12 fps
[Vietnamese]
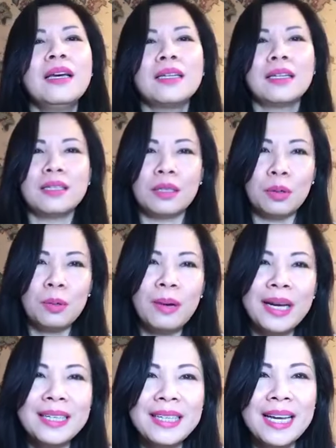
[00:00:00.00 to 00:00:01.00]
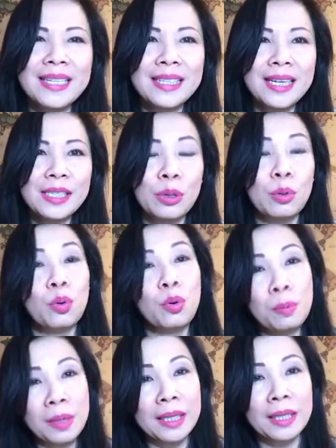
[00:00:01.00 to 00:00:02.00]
thì những quán gia trái trụ của
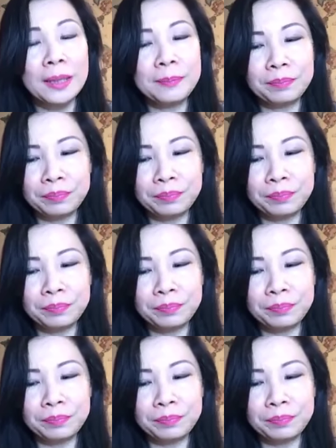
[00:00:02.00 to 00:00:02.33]
mình á